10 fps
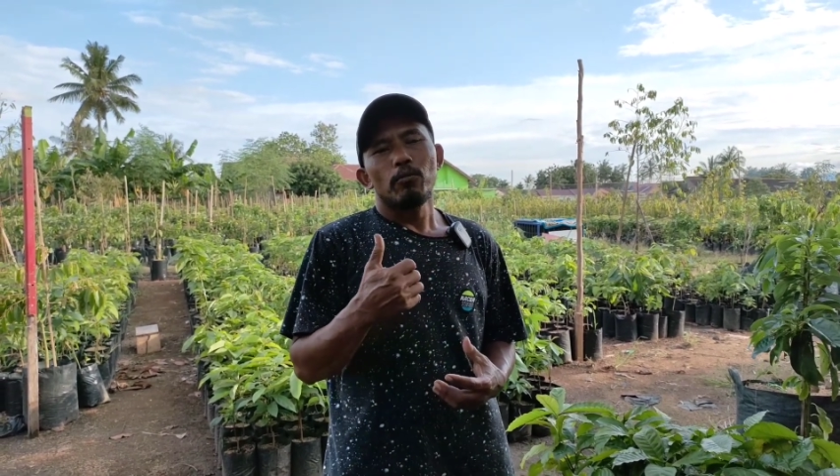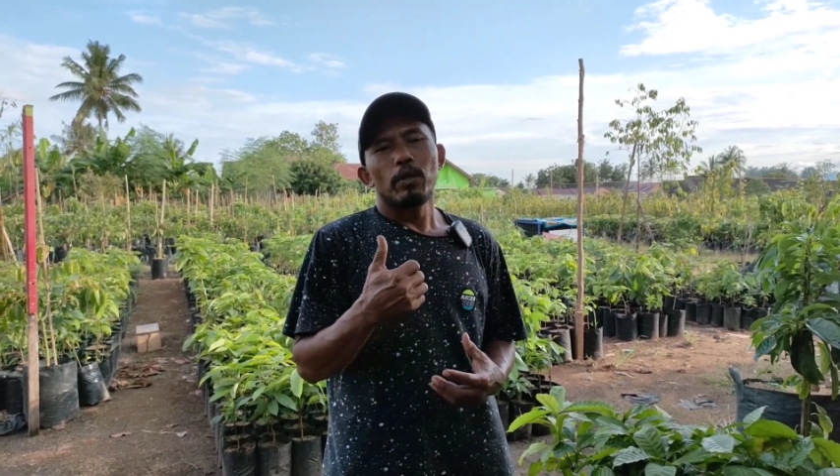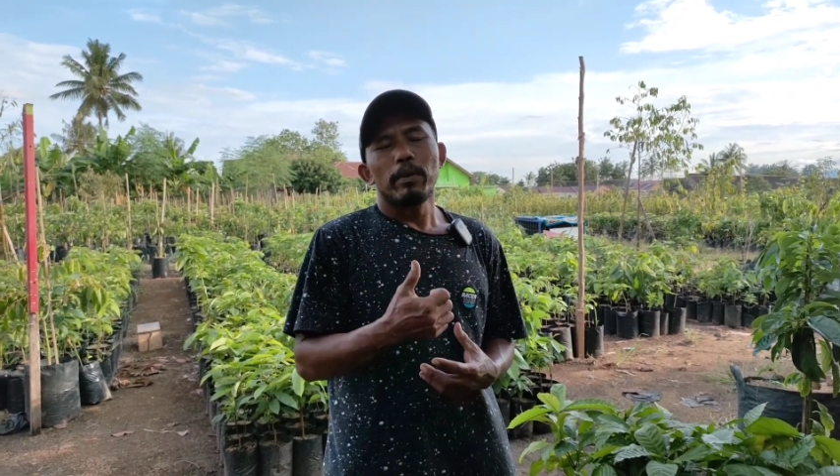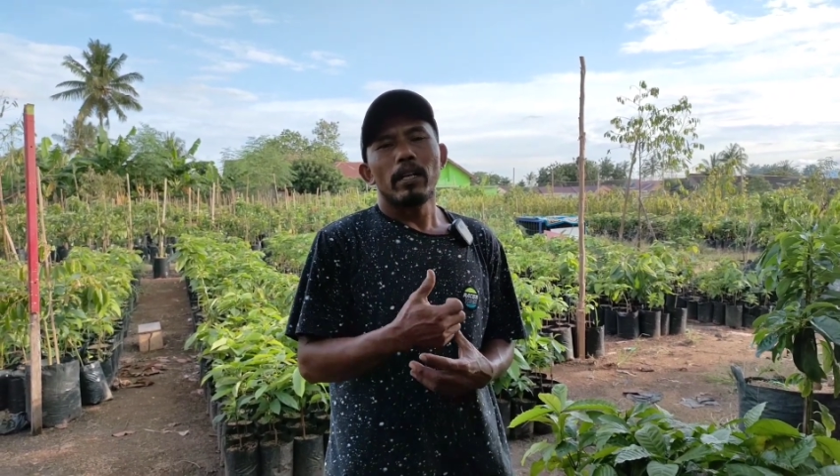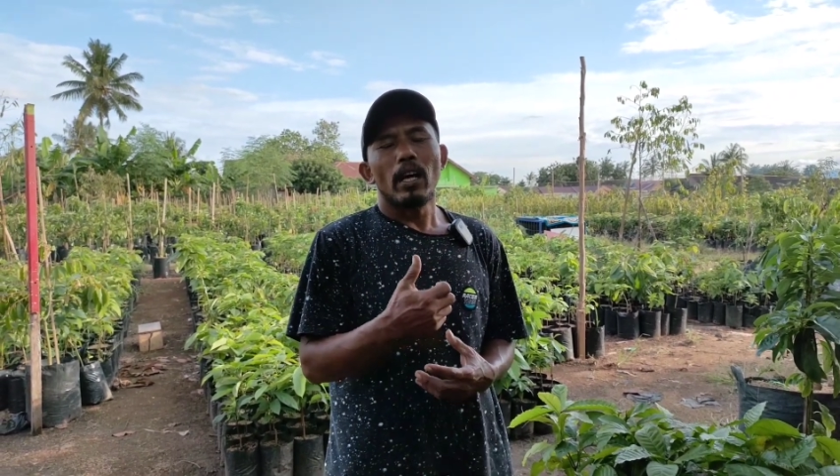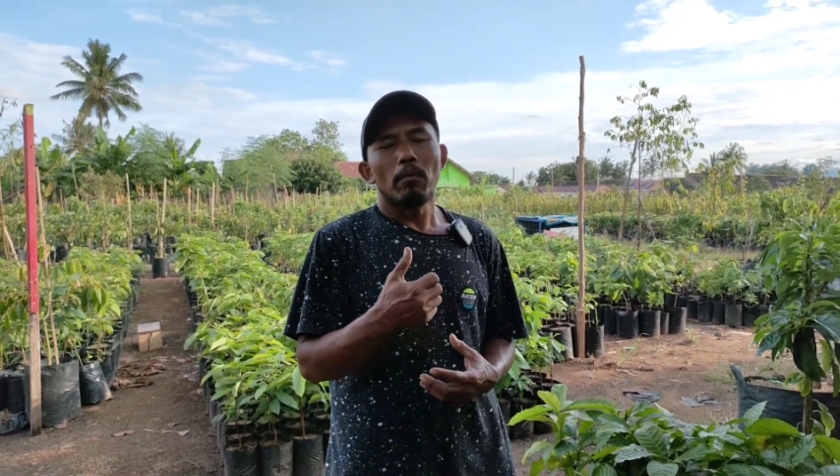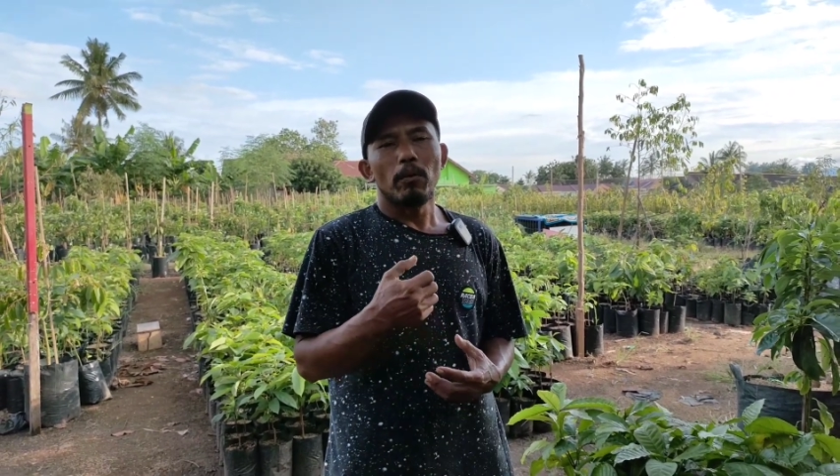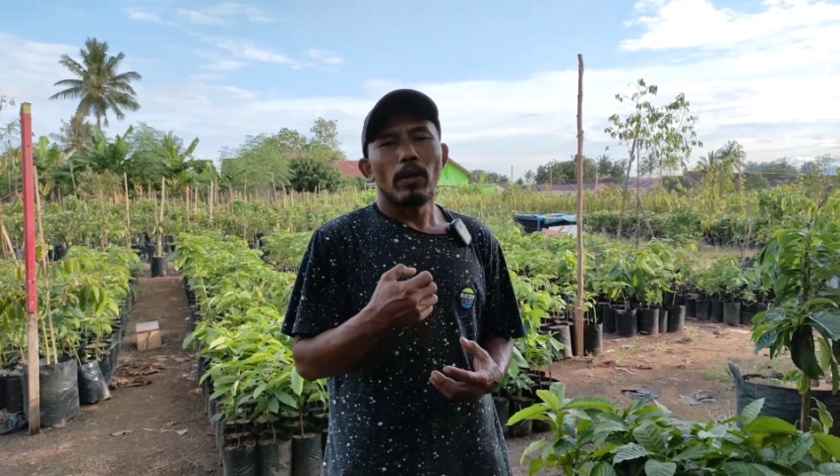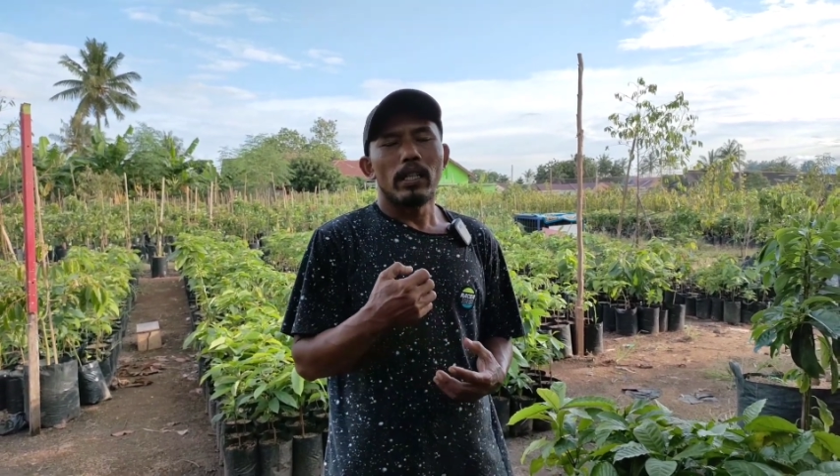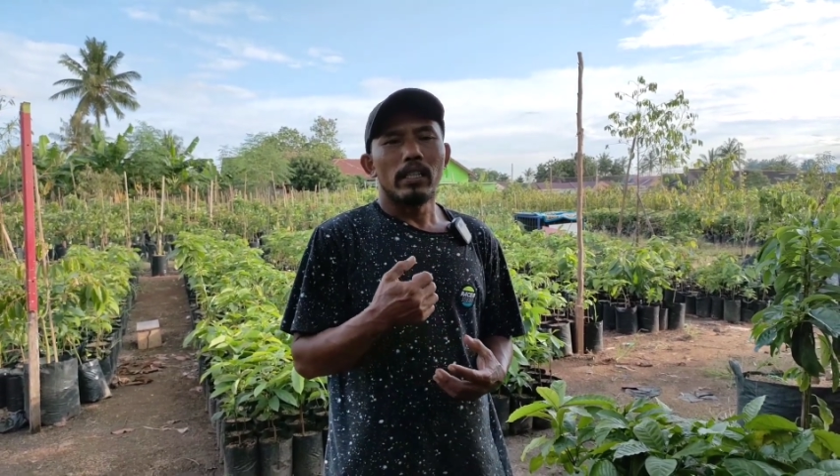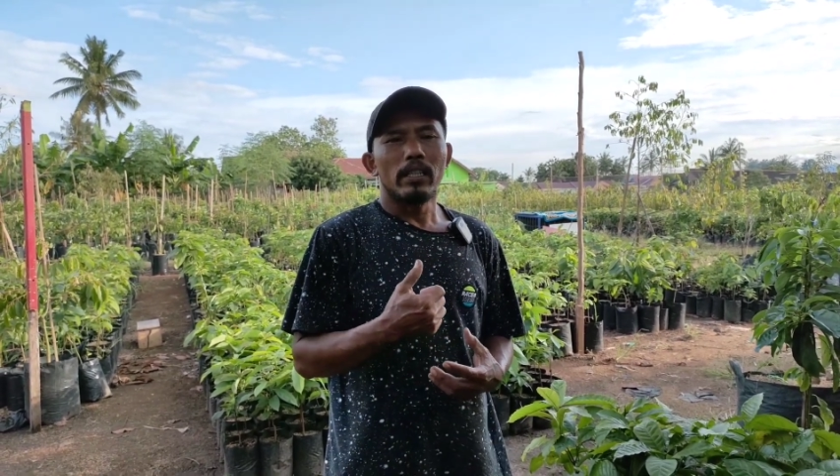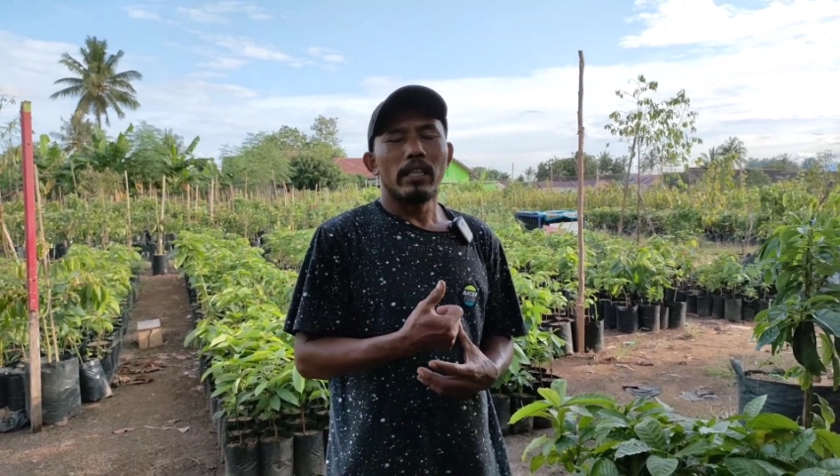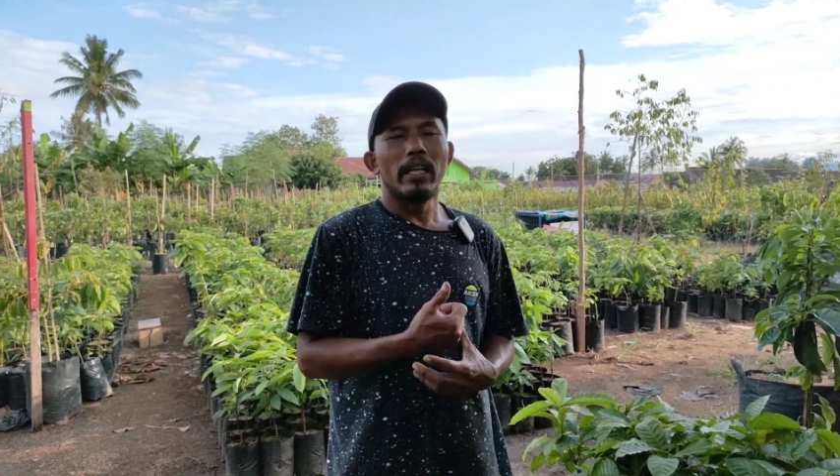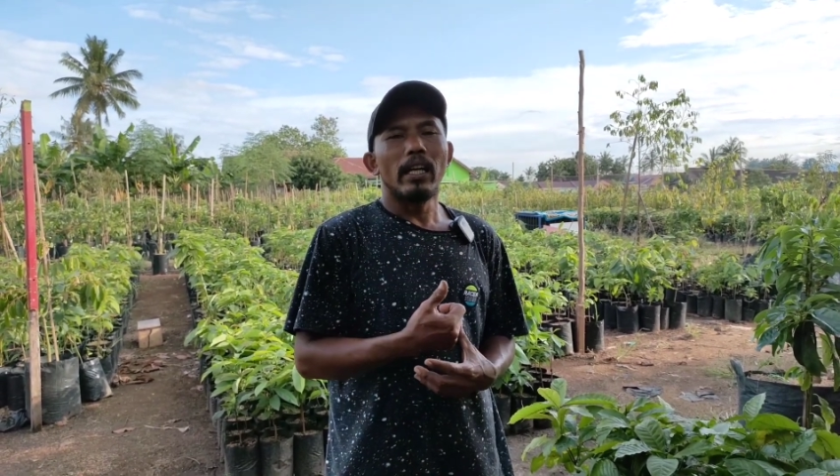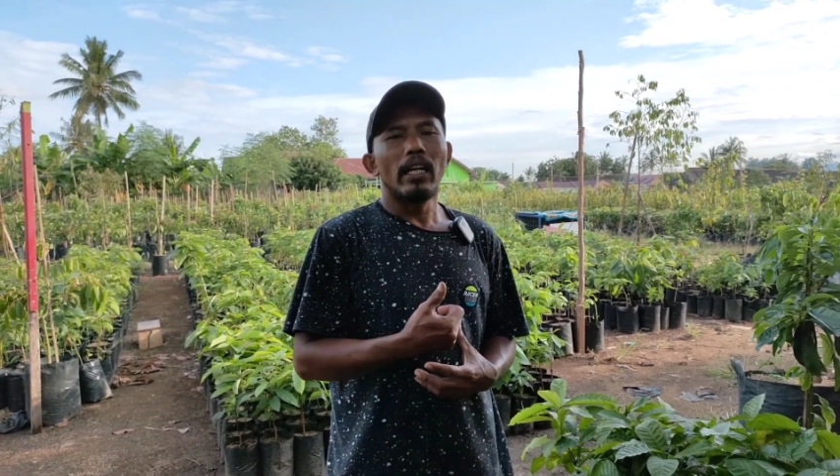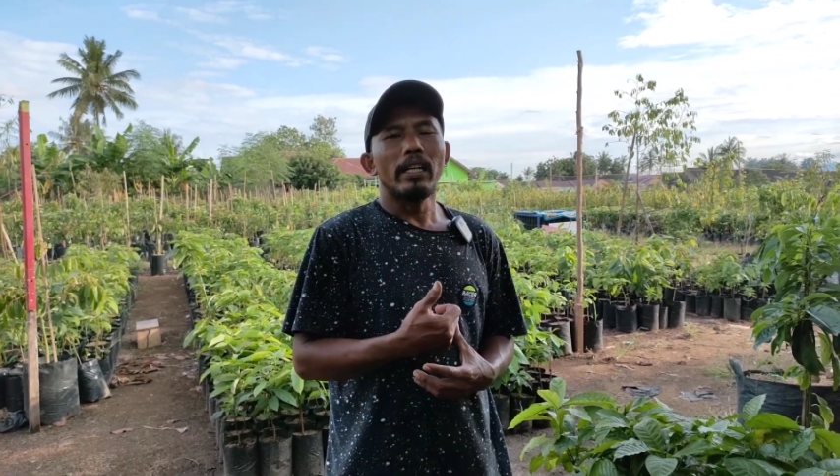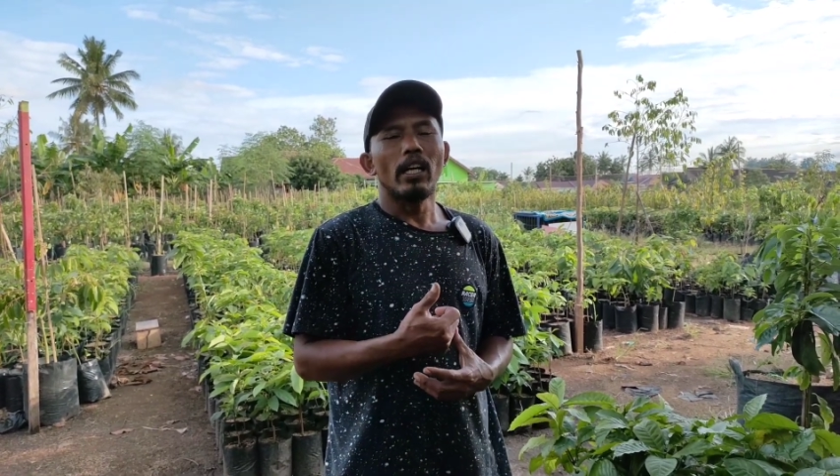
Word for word: bibit alpukat kita ya